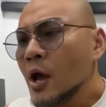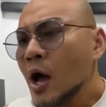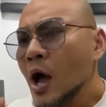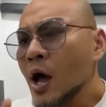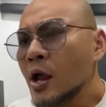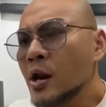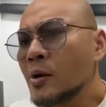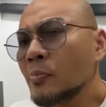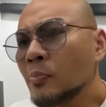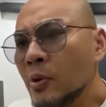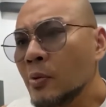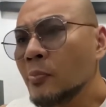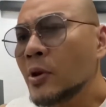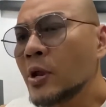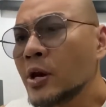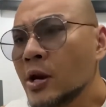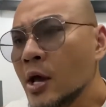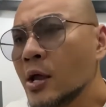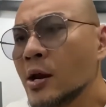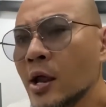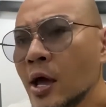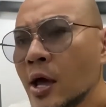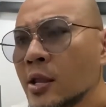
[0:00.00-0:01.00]
Ada
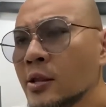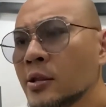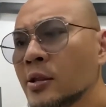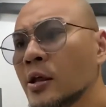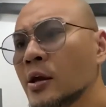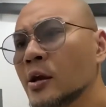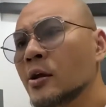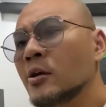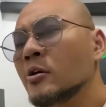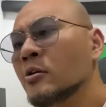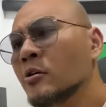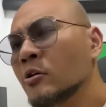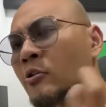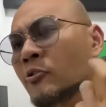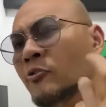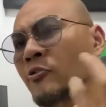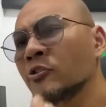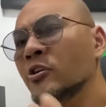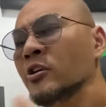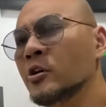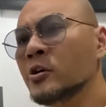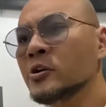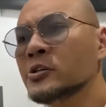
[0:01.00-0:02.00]
perbedaan antara
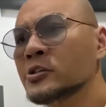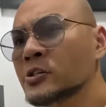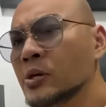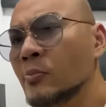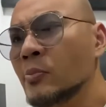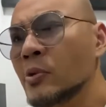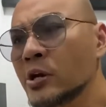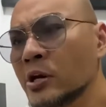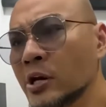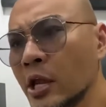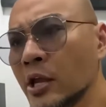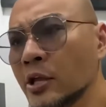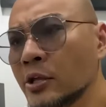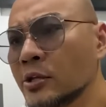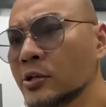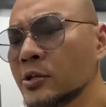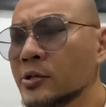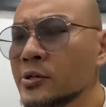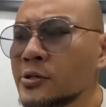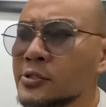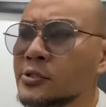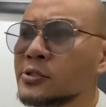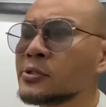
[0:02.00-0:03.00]
fear sama
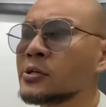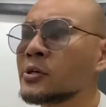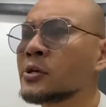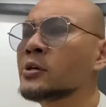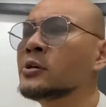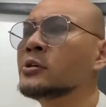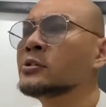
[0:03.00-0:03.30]
dangers.